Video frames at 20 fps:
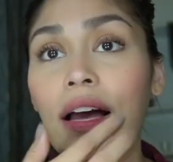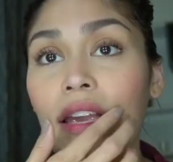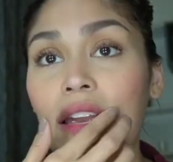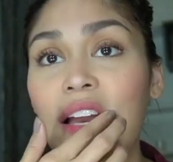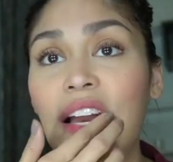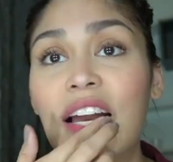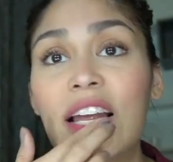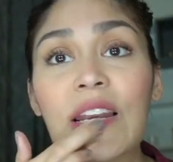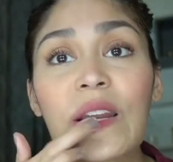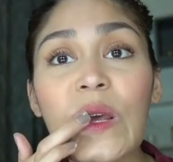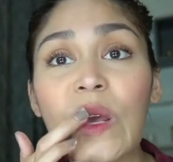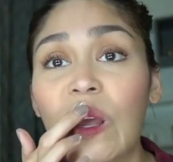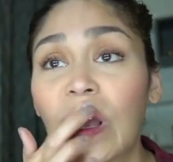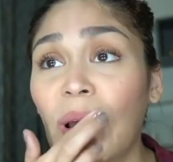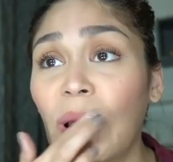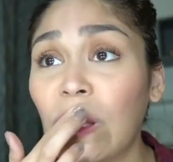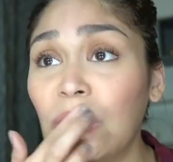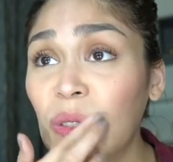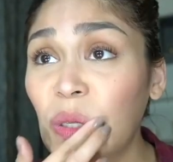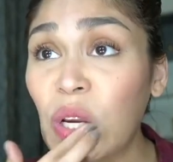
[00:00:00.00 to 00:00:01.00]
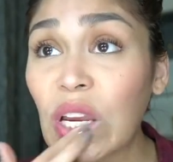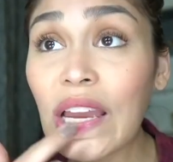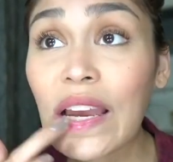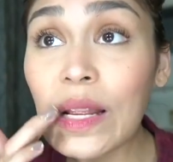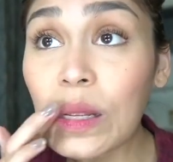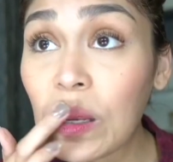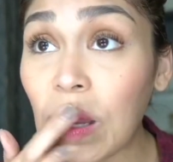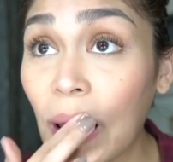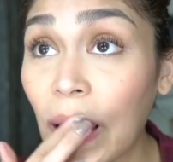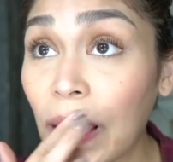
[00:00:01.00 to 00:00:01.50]
Ayan. So,
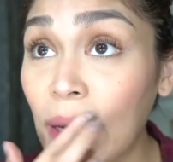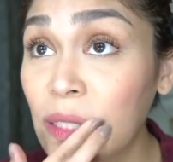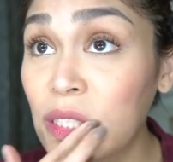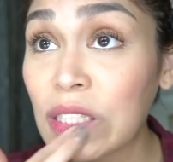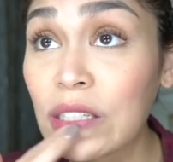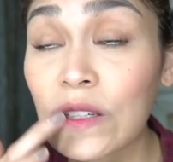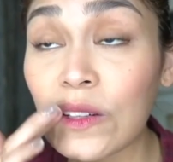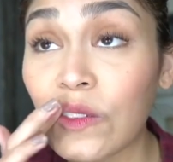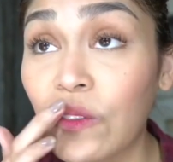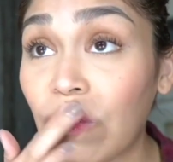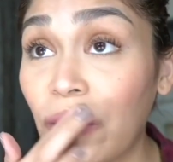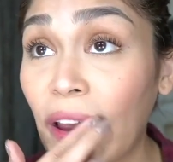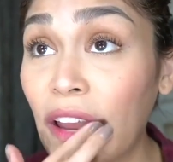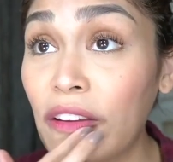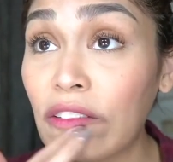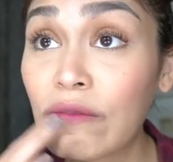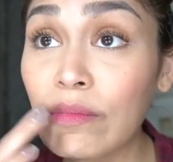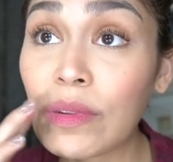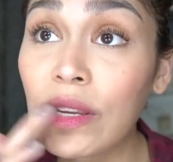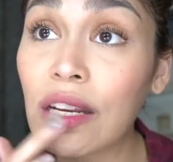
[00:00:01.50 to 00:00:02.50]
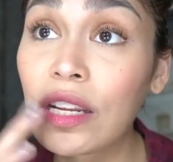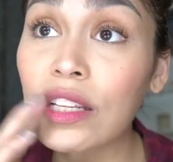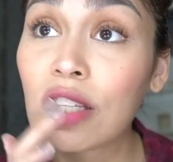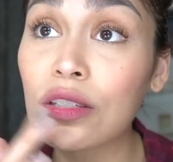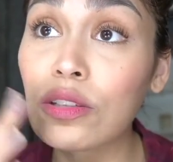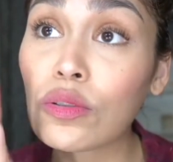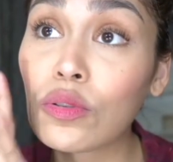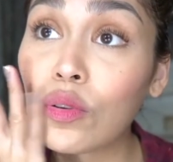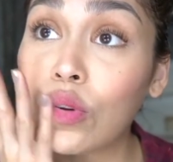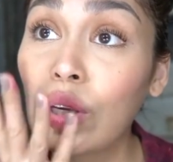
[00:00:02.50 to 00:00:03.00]
ayan, guys. 5
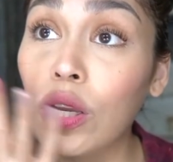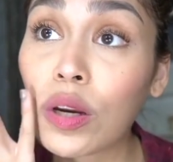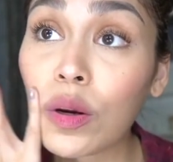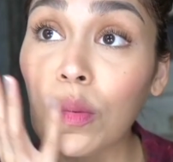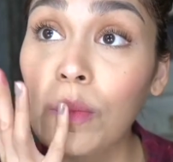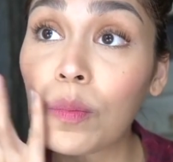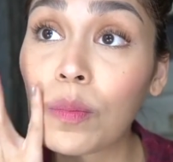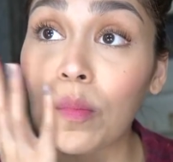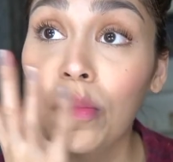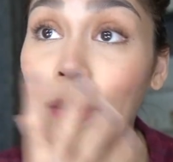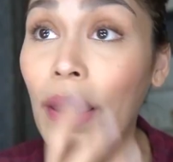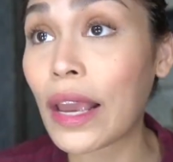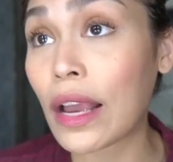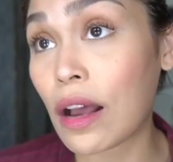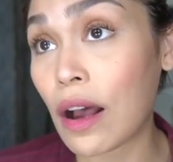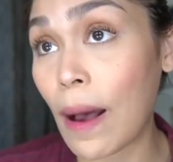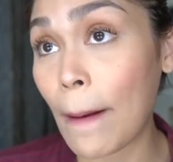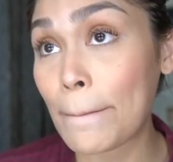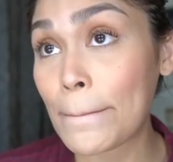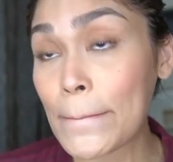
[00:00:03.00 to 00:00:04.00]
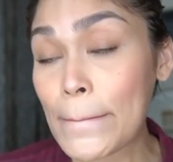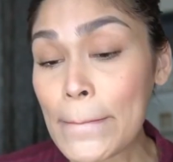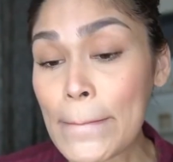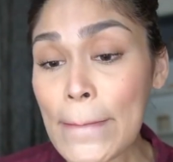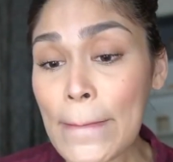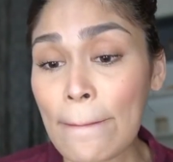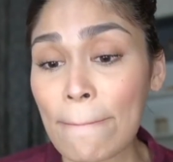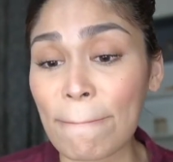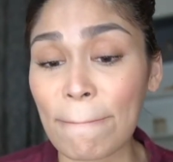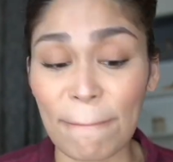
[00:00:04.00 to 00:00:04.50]
minutes to do your makeup.
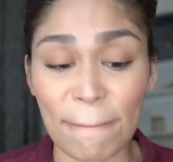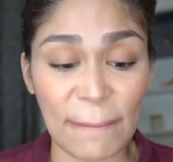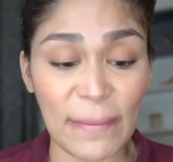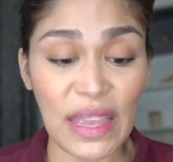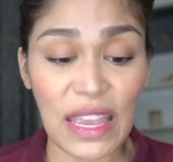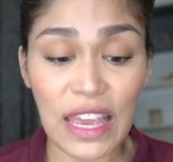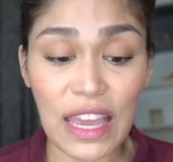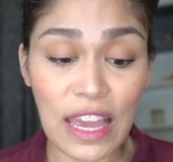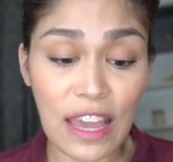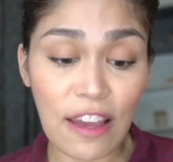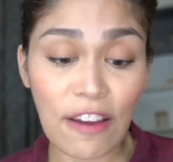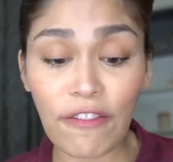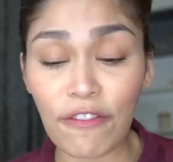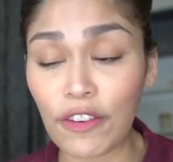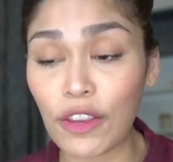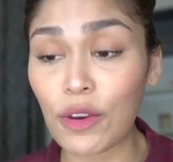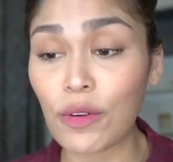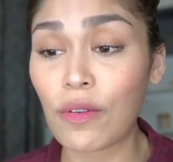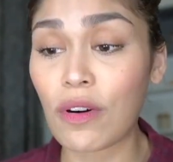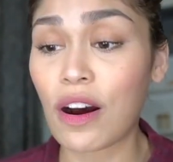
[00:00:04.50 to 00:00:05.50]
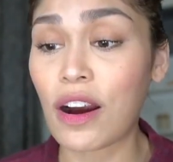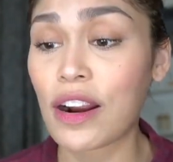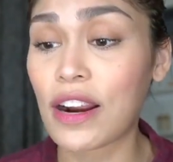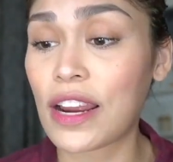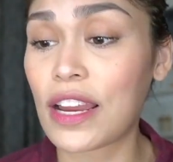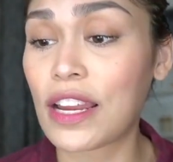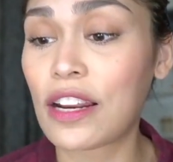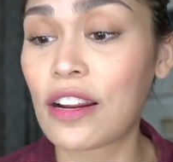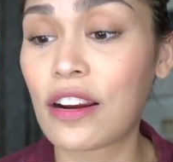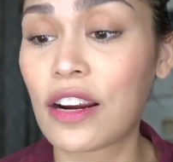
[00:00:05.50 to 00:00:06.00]
If you are
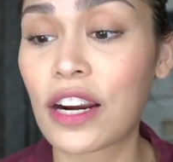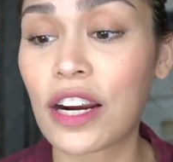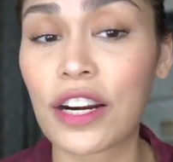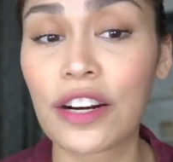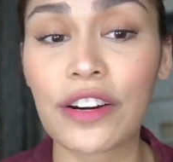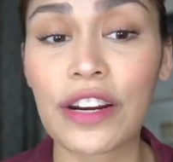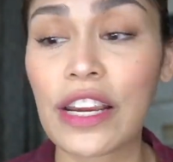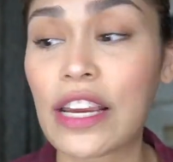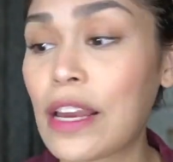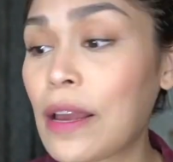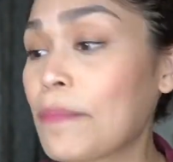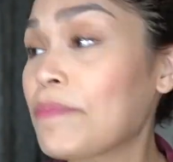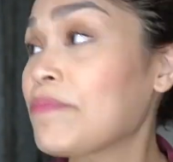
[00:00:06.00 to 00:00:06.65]
in a hurry,